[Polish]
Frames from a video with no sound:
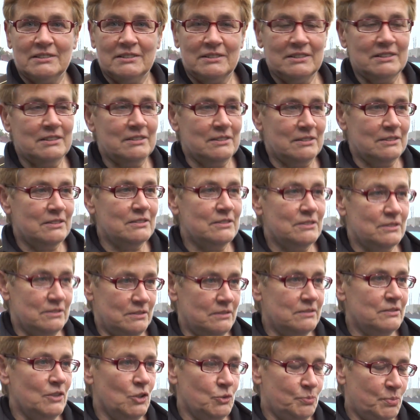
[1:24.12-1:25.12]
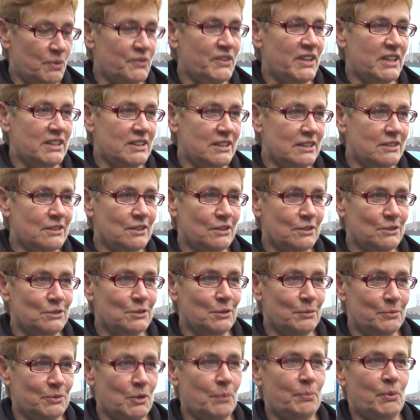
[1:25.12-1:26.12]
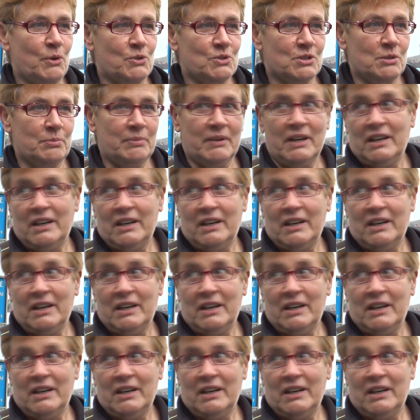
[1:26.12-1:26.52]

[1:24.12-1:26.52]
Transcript: e, odpowiedni do, do, do potrzeb,